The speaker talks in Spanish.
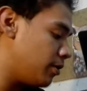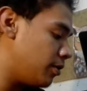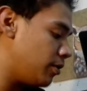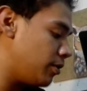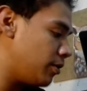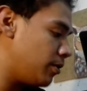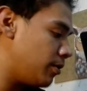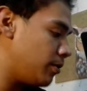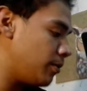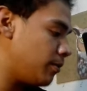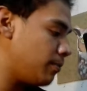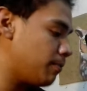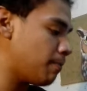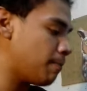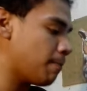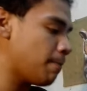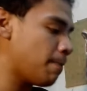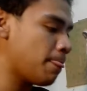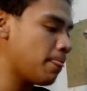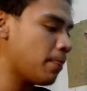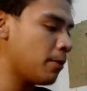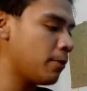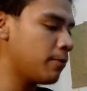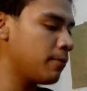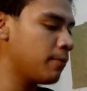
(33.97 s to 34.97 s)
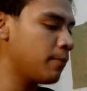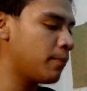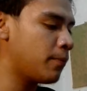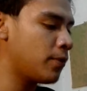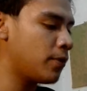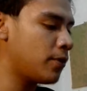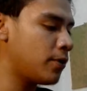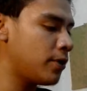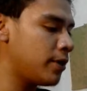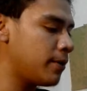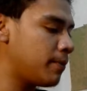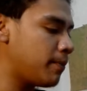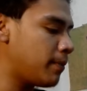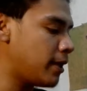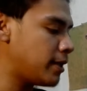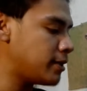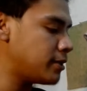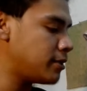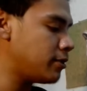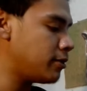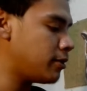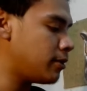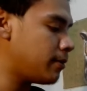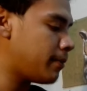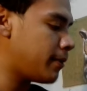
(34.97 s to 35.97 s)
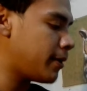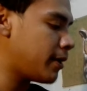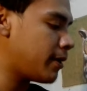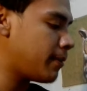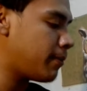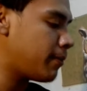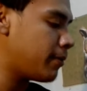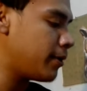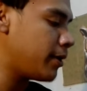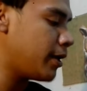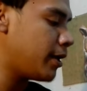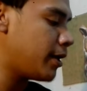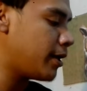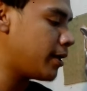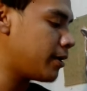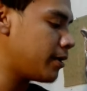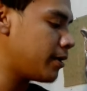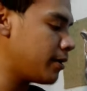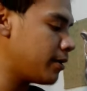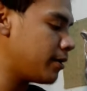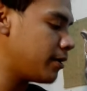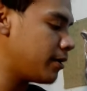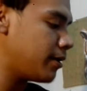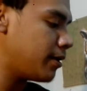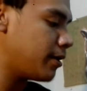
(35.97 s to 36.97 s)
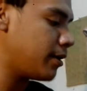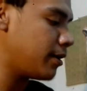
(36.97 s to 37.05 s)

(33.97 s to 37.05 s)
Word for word: y un poco de plástico para apoyar